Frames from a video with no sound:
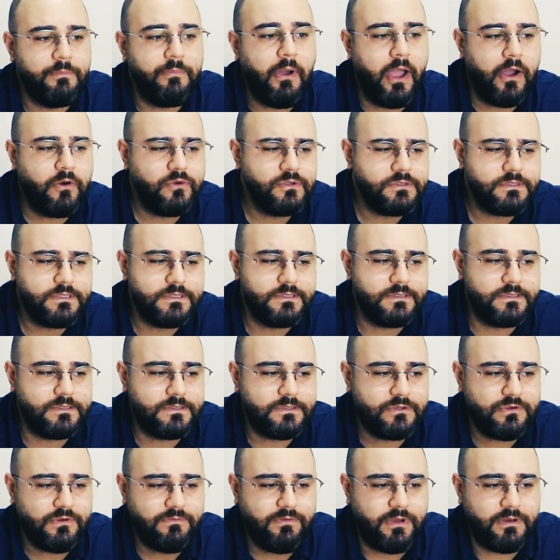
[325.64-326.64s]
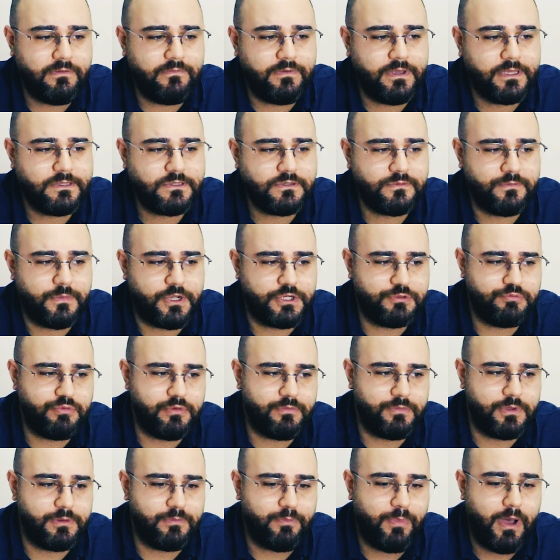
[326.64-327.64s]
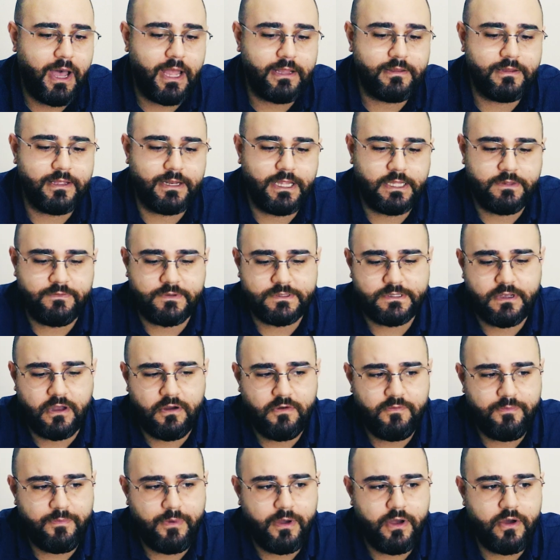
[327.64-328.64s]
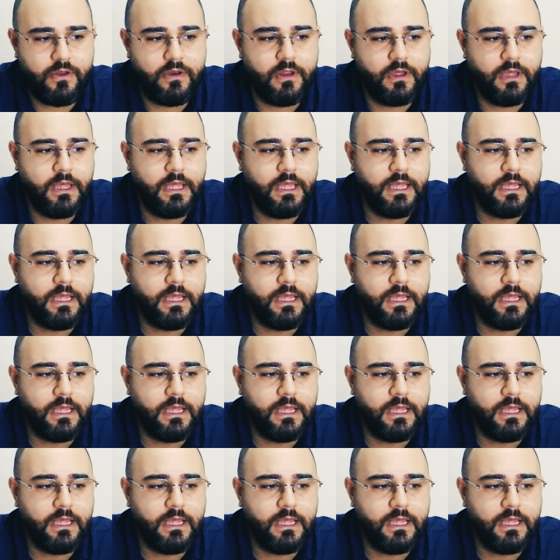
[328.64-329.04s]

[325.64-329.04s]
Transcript: Bei uns ist es so, wenn wir zum Beispiel mit Partnern etwas aufbauen,